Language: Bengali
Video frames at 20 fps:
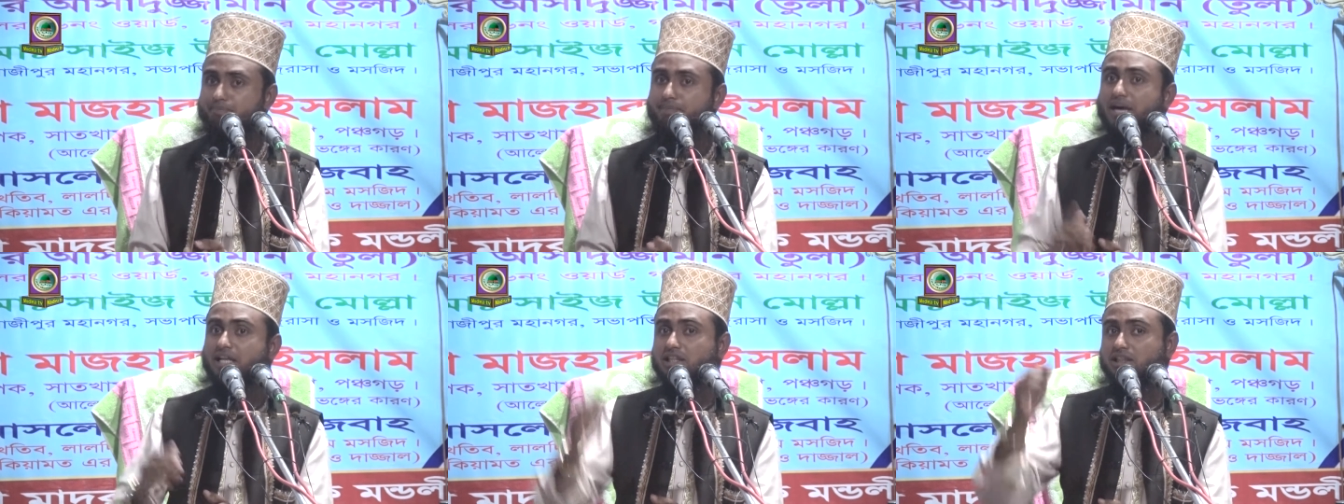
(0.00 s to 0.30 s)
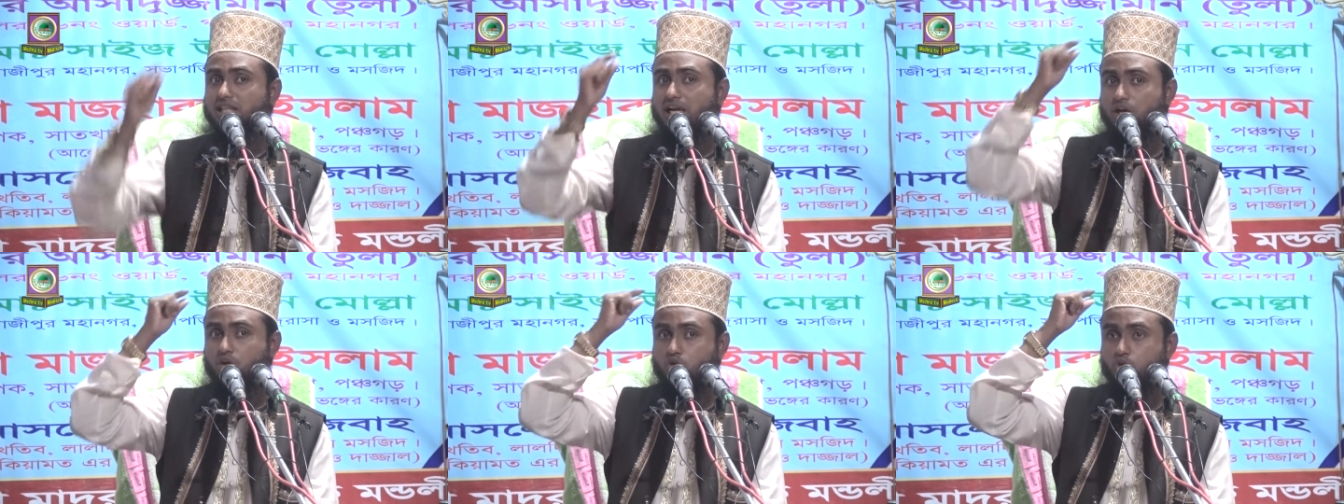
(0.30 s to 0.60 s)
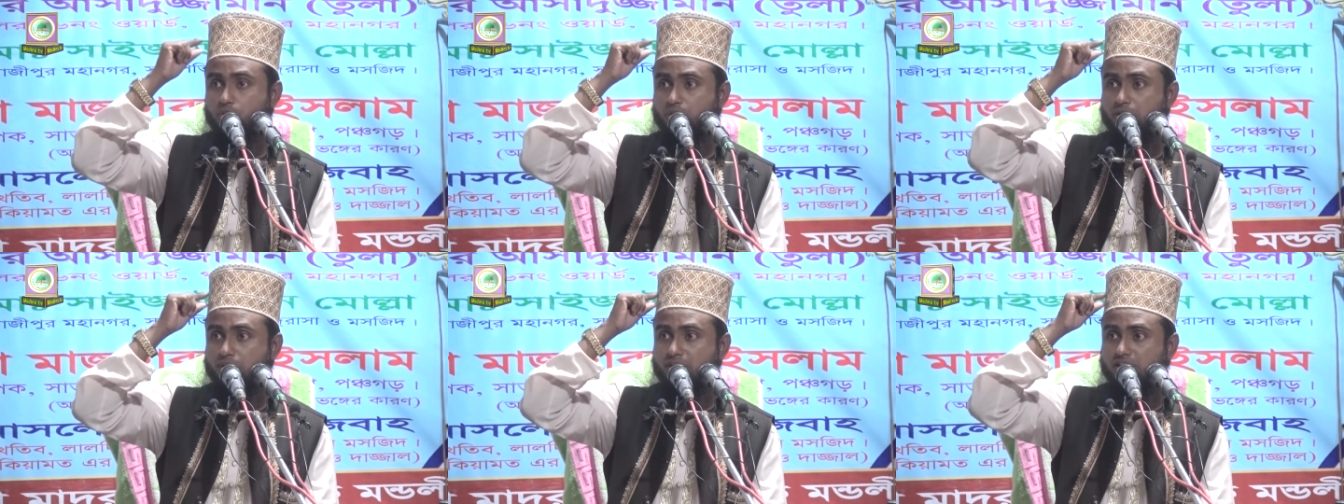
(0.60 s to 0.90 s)
পাতলা
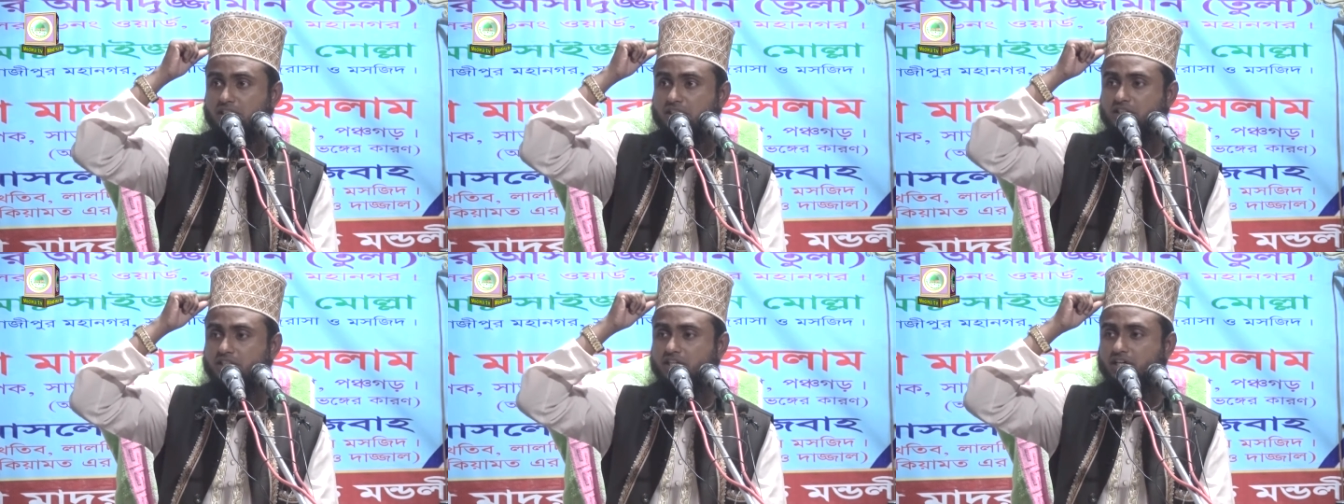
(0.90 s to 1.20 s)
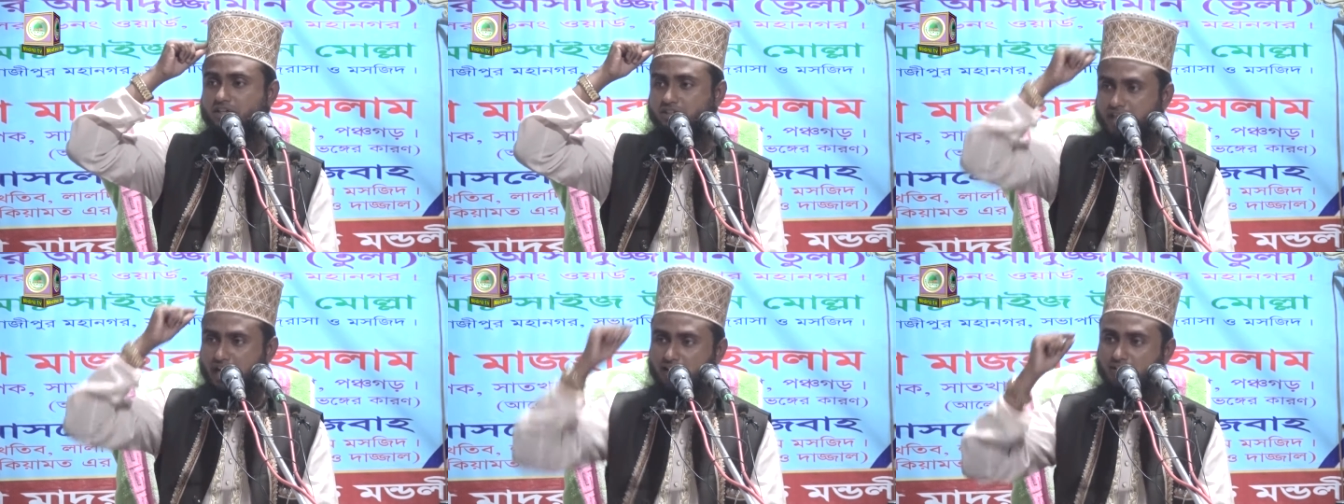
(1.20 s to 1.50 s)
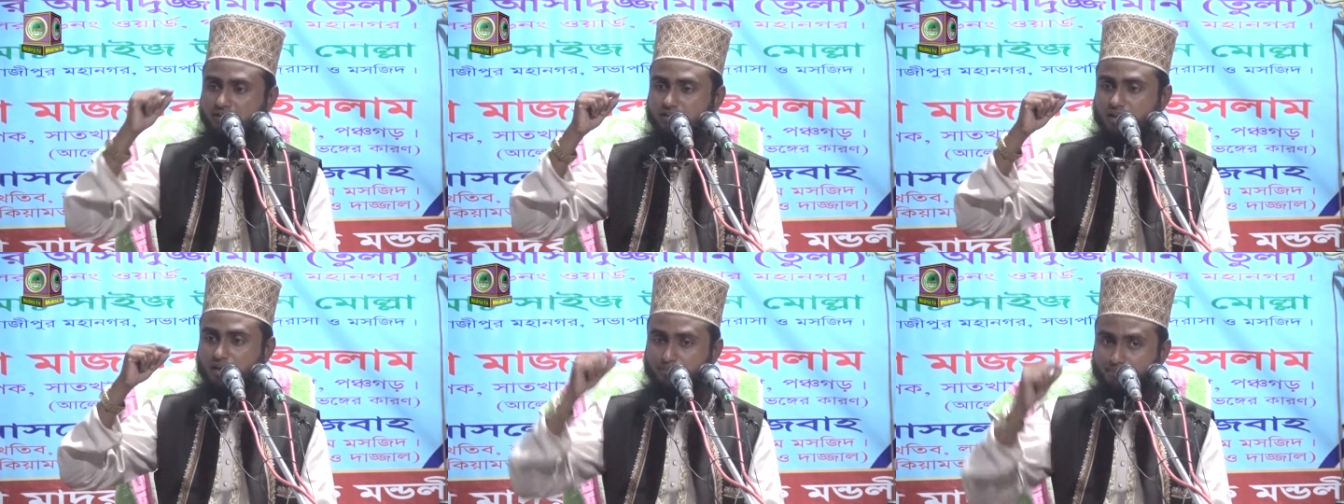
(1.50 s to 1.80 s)
টুপি মাথার থেকে টান
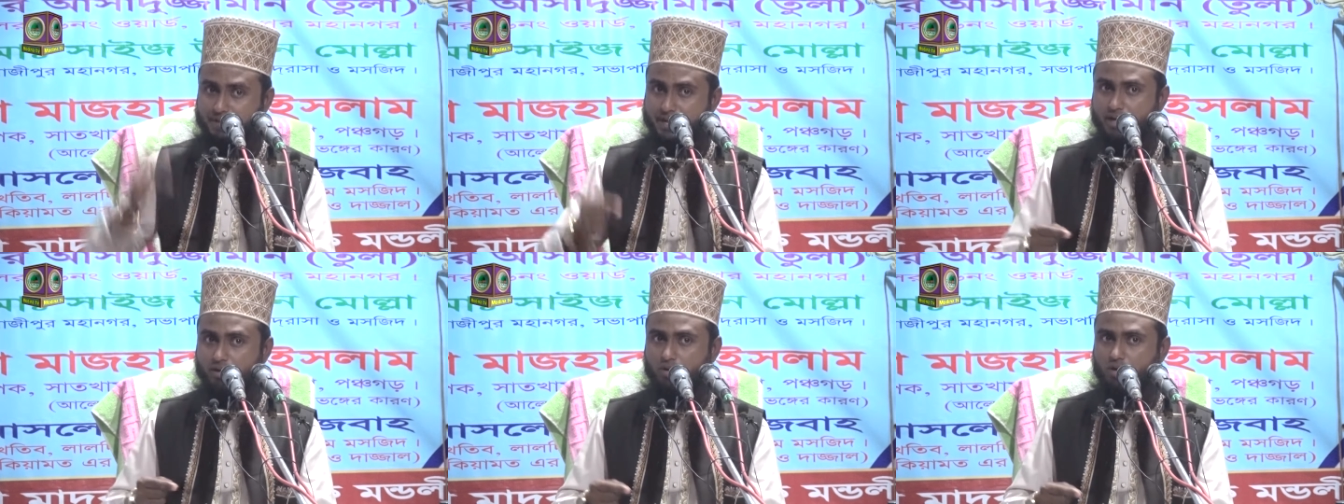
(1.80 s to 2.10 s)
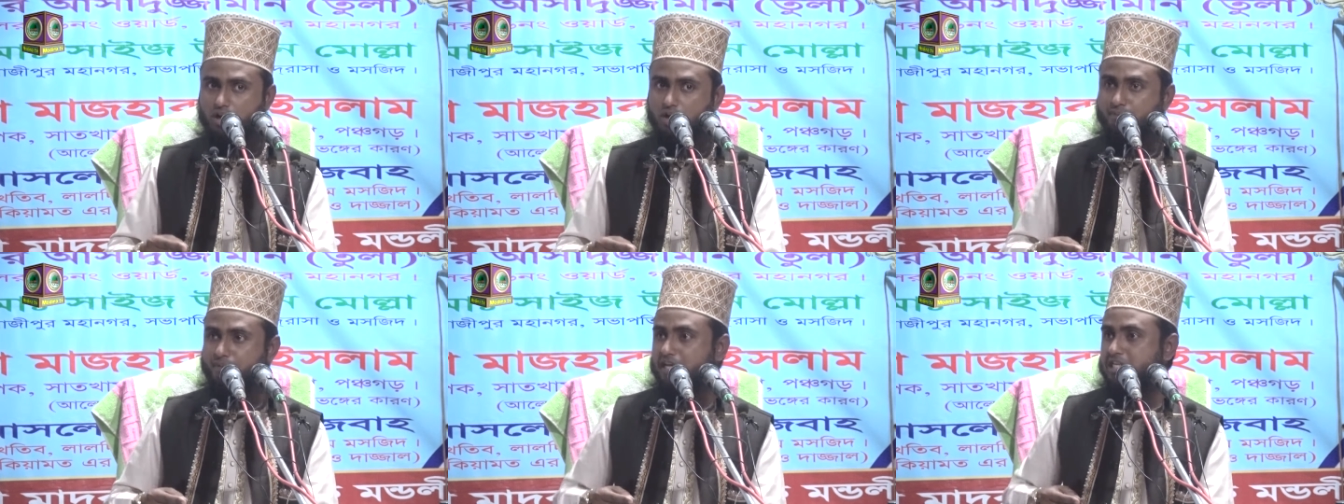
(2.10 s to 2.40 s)
দিয়ে বের করে